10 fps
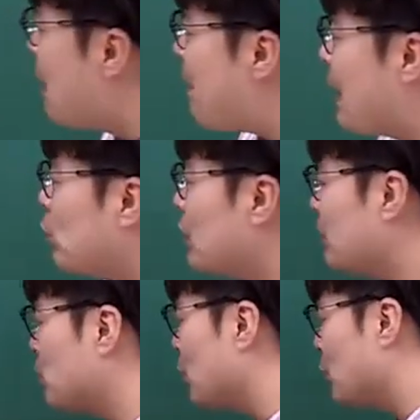방동진의
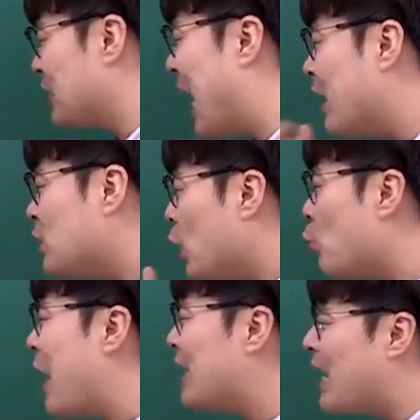분석도 양적
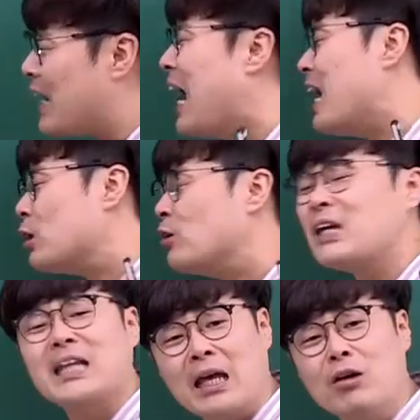완화가
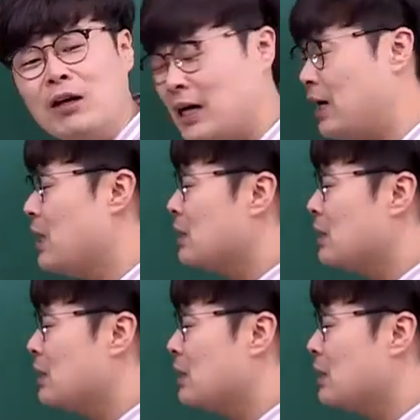연계된 거야.